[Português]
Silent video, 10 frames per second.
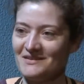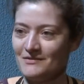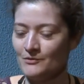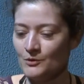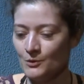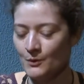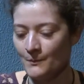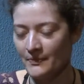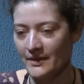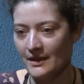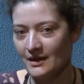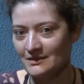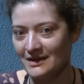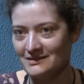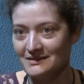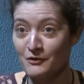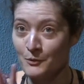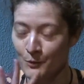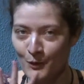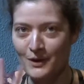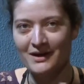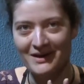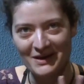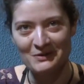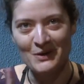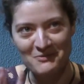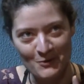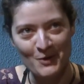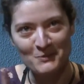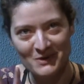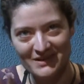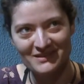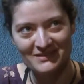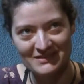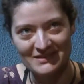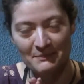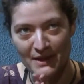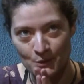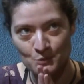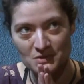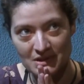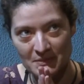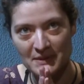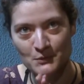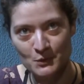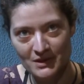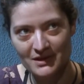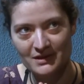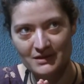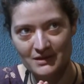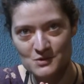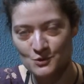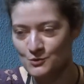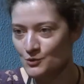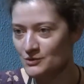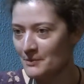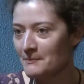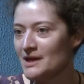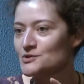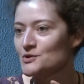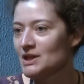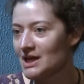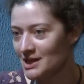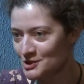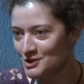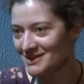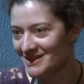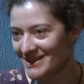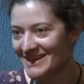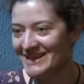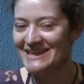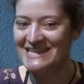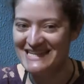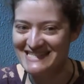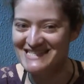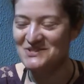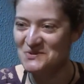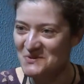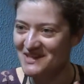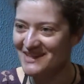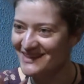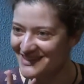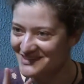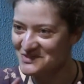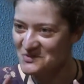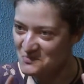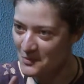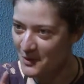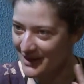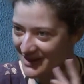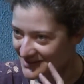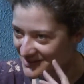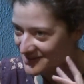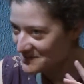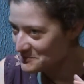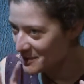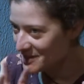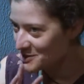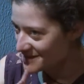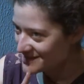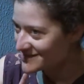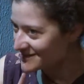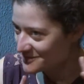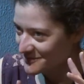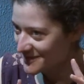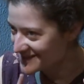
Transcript: vou foi boa a, forma da pergunta também, porque o senhor usou o termo personagem e hesitou aí entre um poeta e poetisa, talvez.